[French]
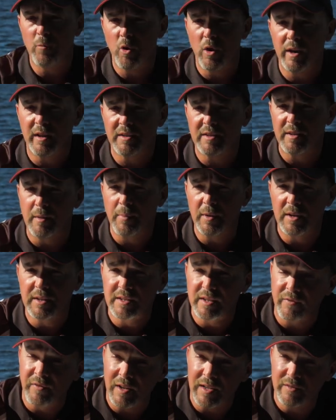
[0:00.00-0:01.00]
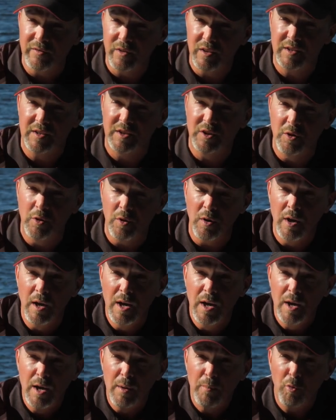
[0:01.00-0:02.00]
moi qui s'appelle Stéphane Vézina
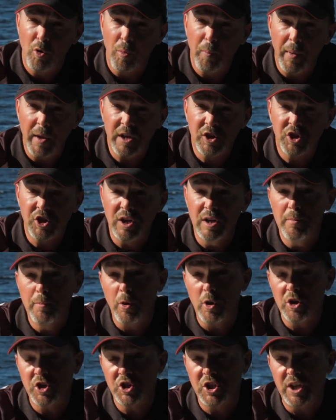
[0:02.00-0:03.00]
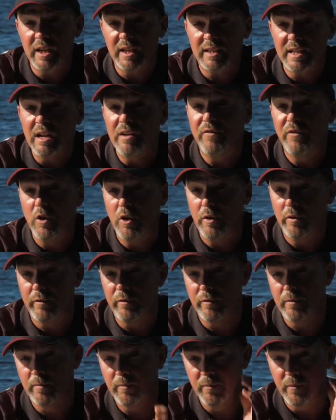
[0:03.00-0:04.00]
pour pêcher le brochet dans le fleuve.
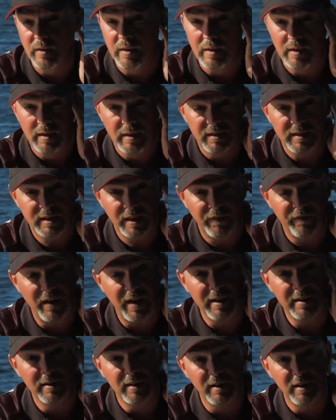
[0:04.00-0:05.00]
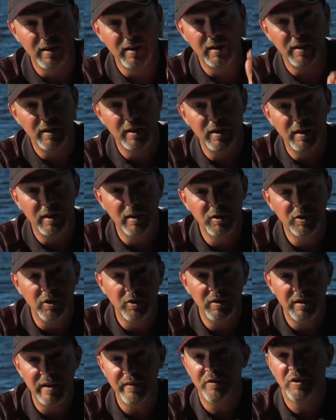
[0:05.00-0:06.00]
Stéphane euh, est
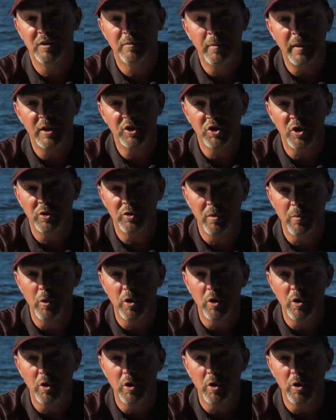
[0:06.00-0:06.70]
un avide pêcheur de